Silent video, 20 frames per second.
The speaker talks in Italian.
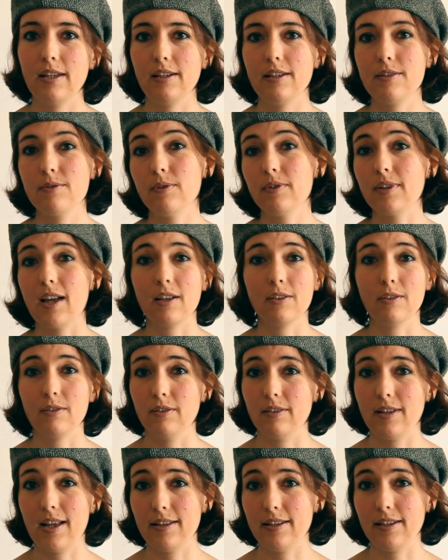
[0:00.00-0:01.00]
Il risultato
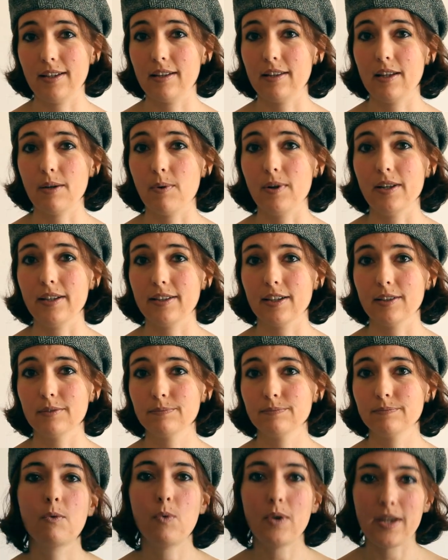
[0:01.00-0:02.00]
non è di grande
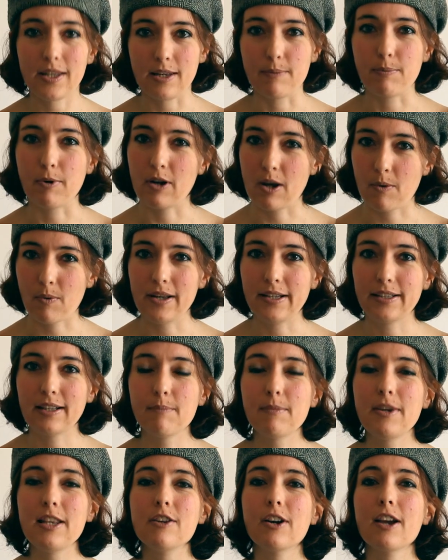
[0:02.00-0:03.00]
qualità. Quindi per una
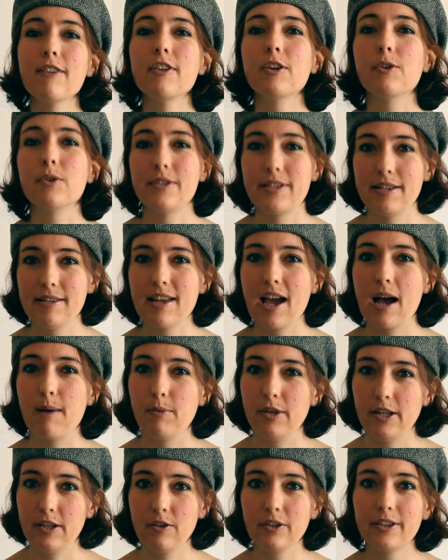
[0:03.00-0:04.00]
qualità migliore vi
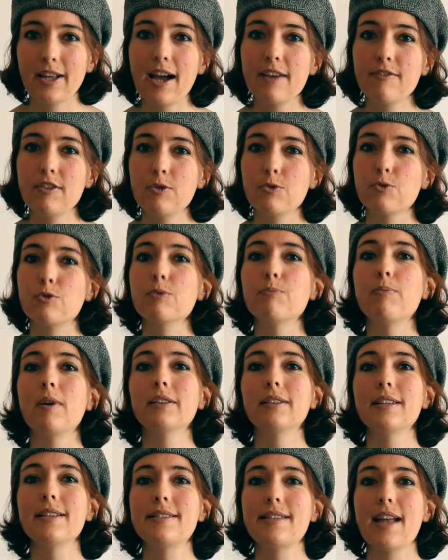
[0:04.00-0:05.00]
consigliamo di dotarvi di un
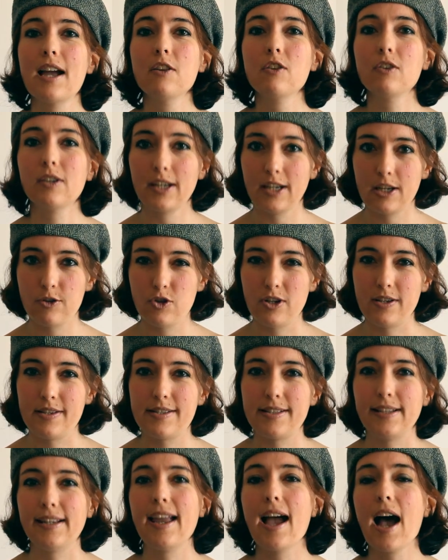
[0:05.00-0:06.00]
supporto esterno che
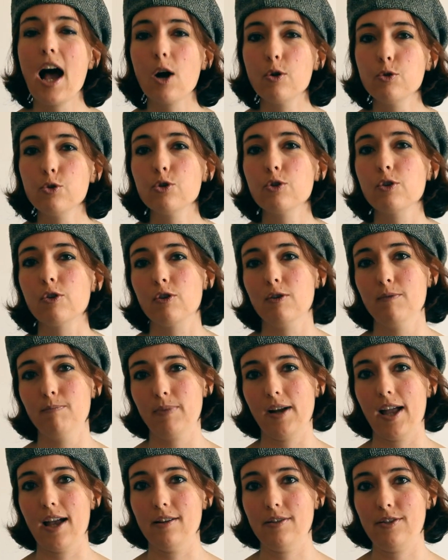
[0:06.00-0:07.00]
registri audio non
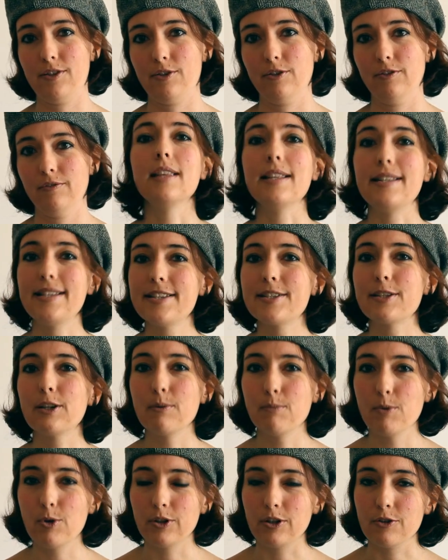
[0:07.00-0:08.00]
compresso. Ne
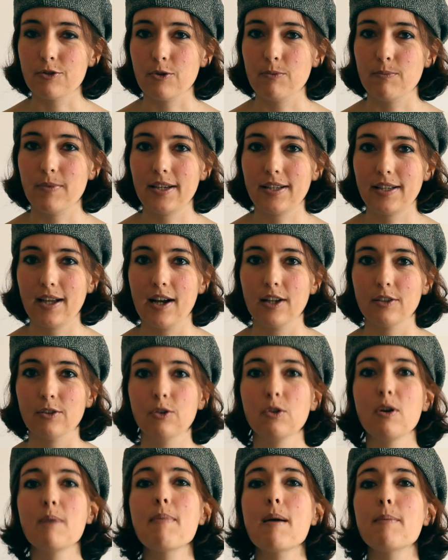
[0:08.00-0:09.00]
esistono molti sul
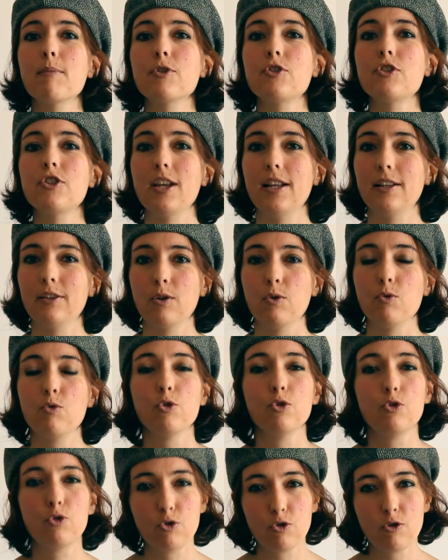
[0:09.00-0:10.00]
mercato, noi abbiamo scelto
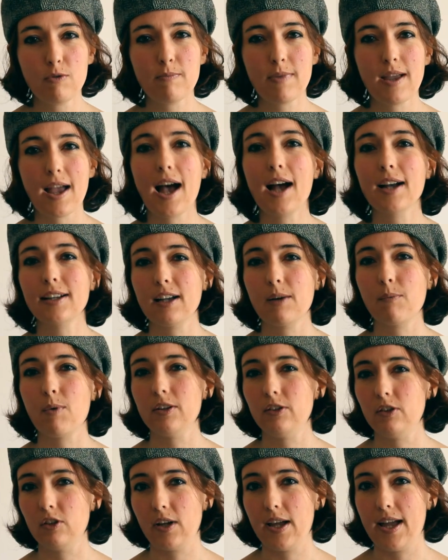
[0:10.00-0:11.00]
uno Zoom
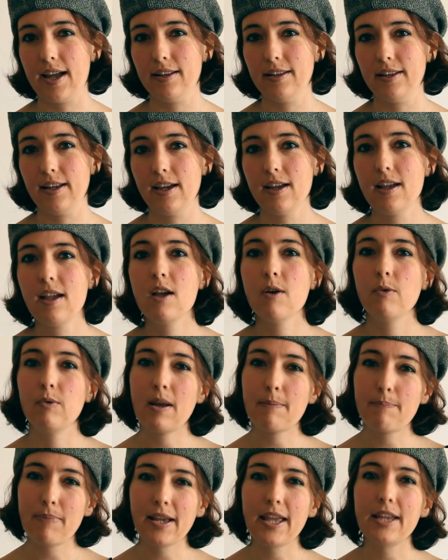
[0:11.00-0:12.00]
H4N,
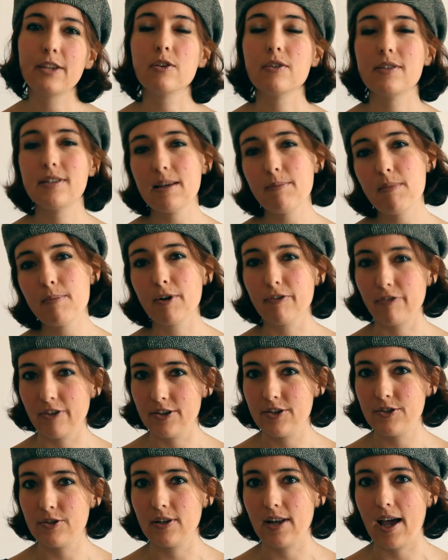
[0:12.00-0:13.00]
un apparecchio semi
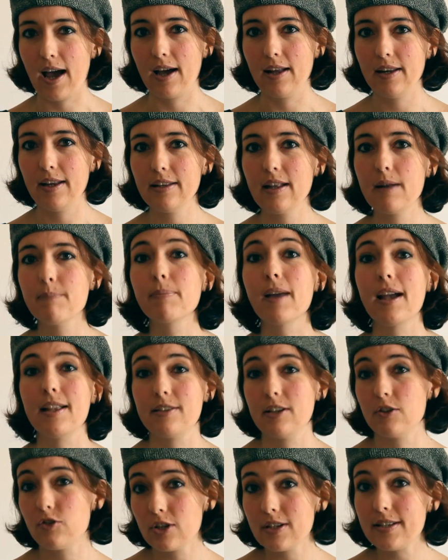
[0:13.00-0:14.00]
professionale dal
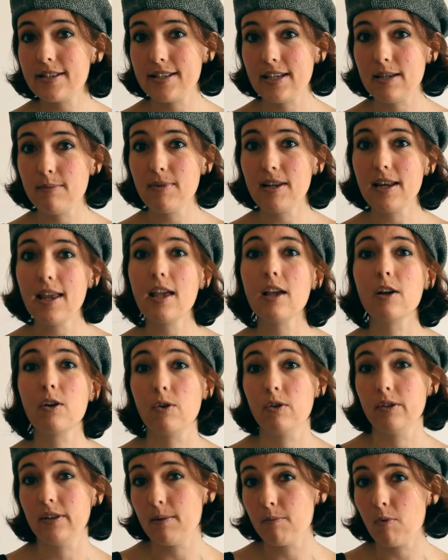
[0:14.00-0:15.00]
prezzo accessibile e
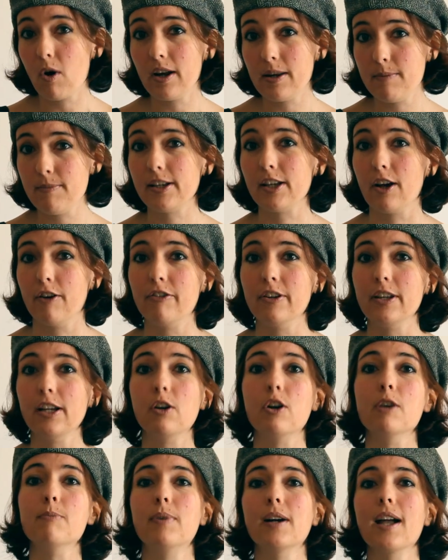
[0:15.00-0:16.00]
con dei buoni microfoni
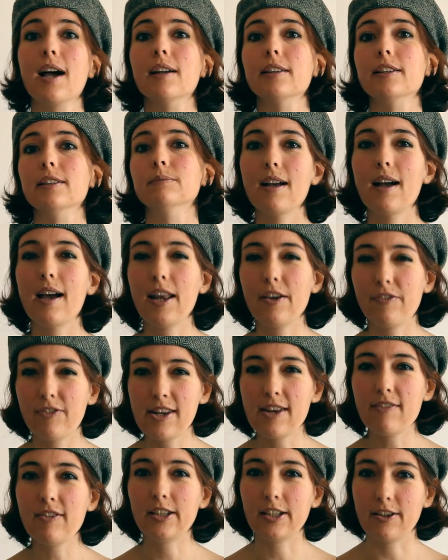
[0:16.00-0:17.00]
incorporati. Alla alla
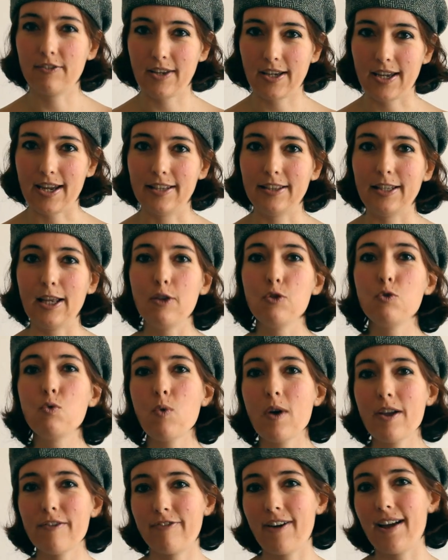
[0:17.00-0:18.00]
fine vi troverete
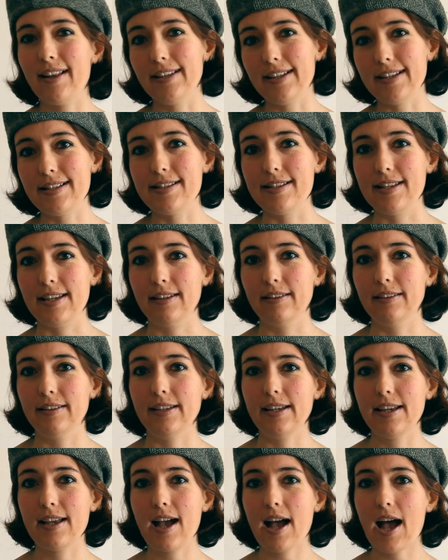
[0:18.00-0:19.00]
due file
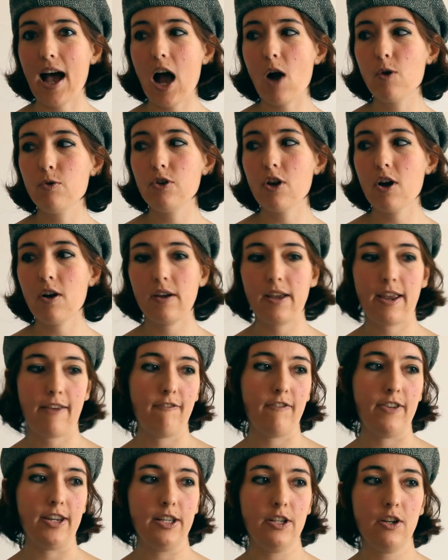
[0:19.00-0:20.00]
distinti, audio e
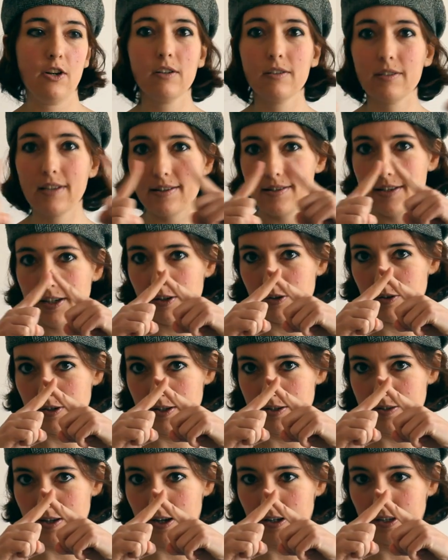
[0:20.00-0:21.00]
video, da
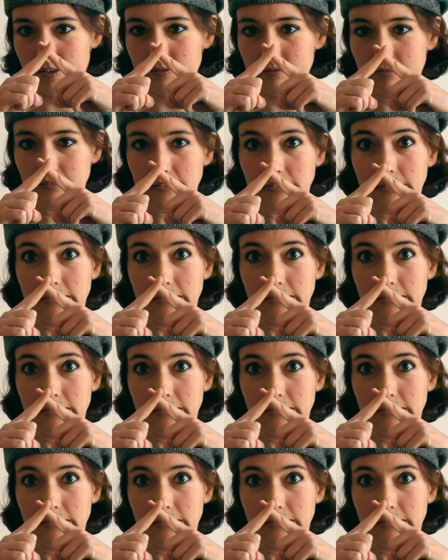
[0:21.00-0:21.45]
sincronizzare.